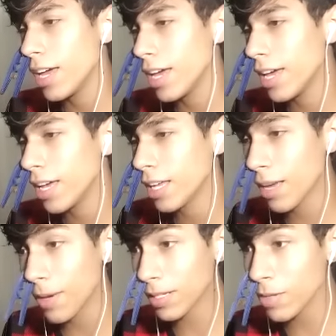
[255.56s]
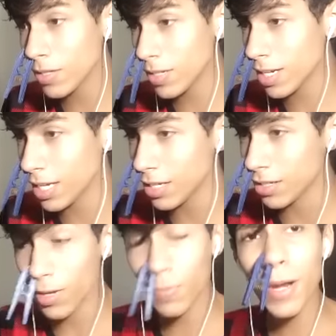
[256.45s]
É, que é basicamente o
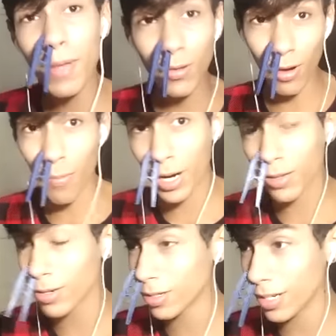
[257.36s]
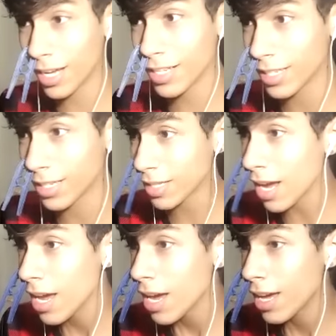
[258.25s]
seguinte: experimenta colocar um pregador no teu nariz
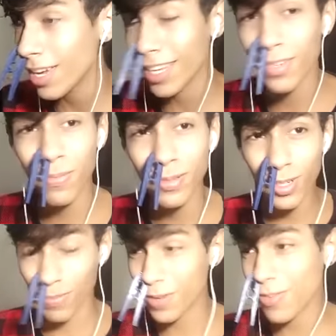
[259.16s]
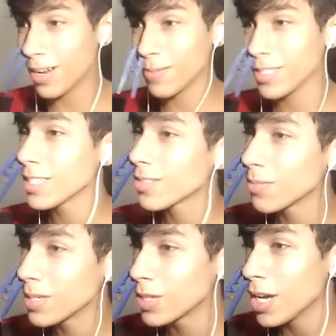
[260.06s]
tá? É, tipo, só pra falar pra vocês aqui
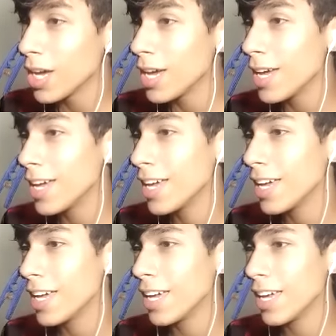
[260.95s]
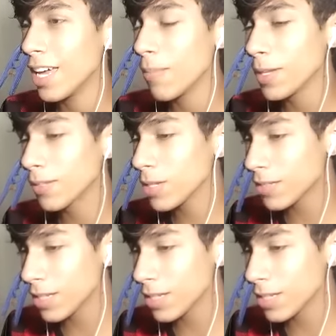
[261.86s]
sobre isso. É, é basicamente o